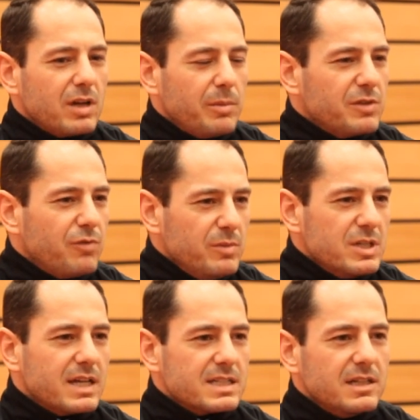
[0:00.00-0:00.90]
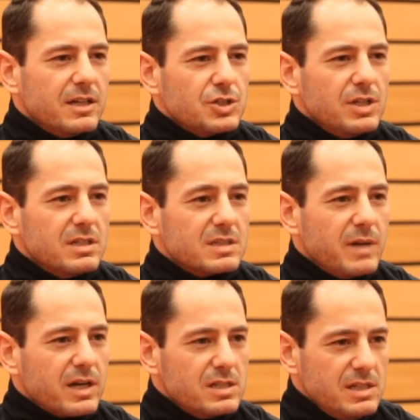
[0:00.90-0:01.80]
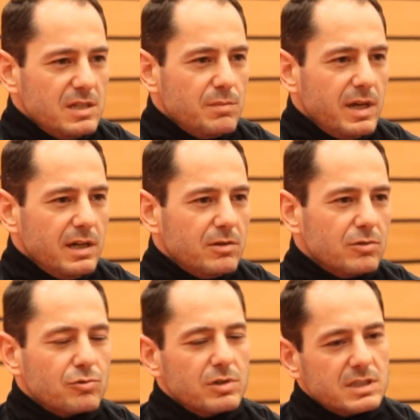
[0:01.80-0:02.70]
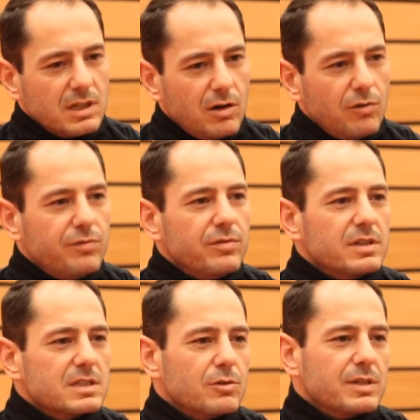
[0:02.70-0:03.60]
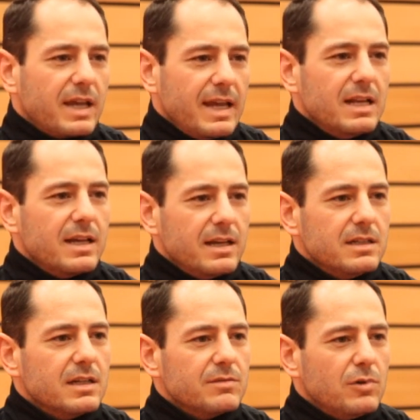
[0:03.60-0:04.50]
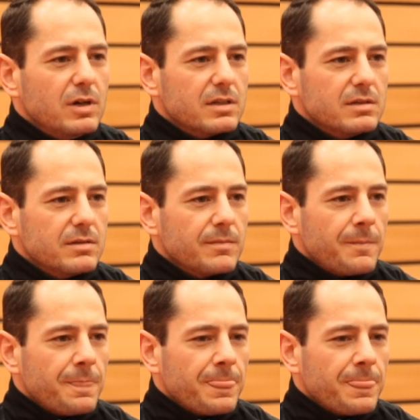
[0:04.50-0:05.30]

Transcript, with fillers: Und da habe ich für mich ganz klar entschieden, das mache ich nicht mehr. Und kurz darauf ist auch die Regel geändert worden.